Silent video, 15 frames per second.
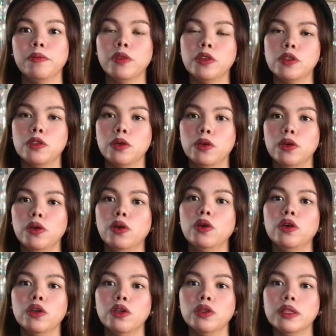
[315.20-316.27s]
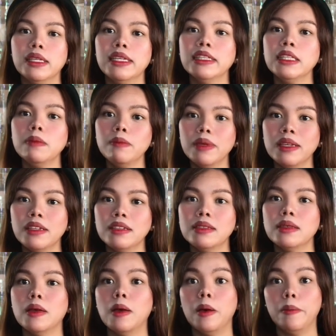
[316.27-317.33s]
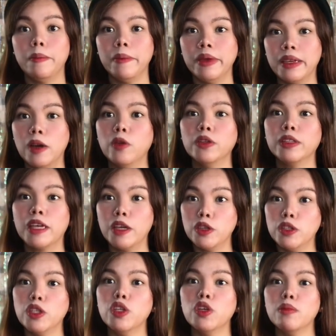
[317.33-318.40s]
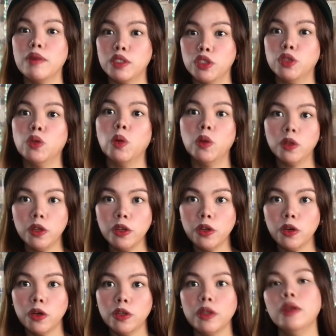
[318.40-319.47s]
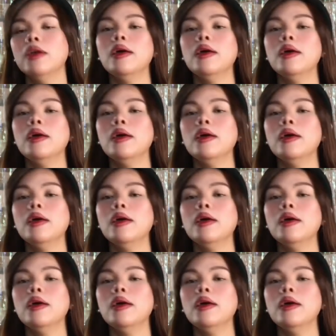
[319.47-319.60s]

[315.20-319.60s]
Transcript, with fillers: So, yung utility bills, ikaw kayo din yung mag-shoulder nun.